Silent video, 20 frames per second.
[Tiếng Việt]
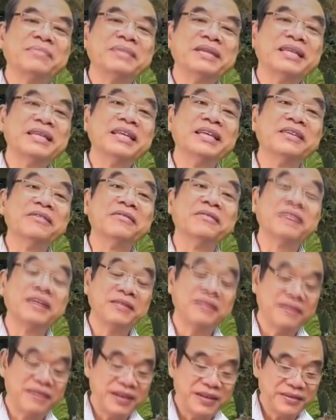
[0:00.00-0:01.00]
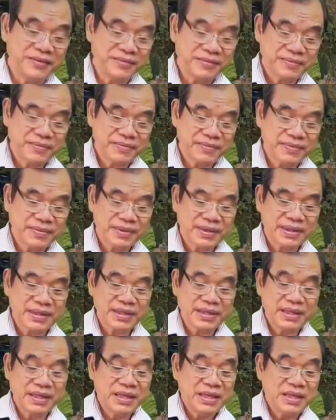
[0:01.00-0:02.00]
Con gái con đã đồng ý
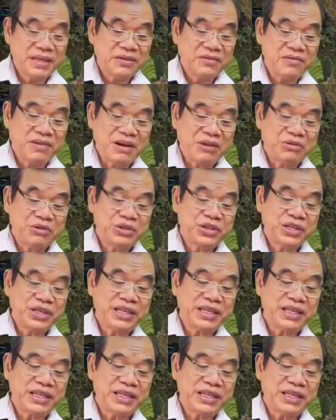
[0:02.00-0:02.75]
và